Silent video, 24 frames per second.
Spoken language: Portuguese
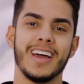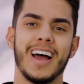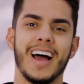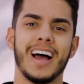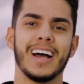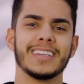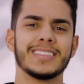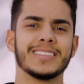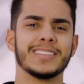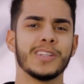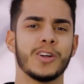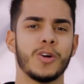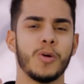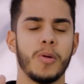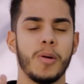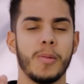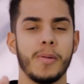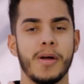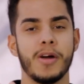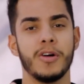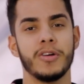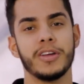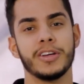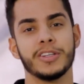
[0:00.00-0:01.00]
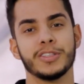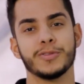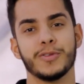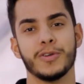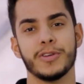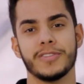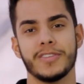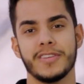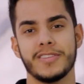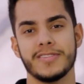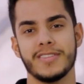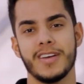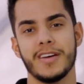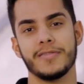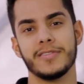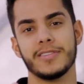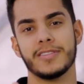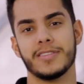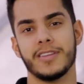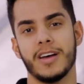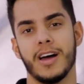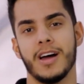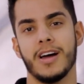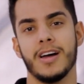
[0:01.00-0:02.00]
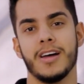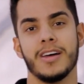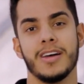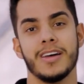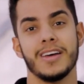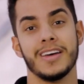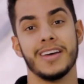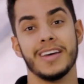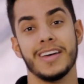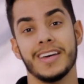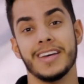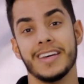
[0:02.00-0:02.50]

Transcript: assim como a maioria de vocês deve estar,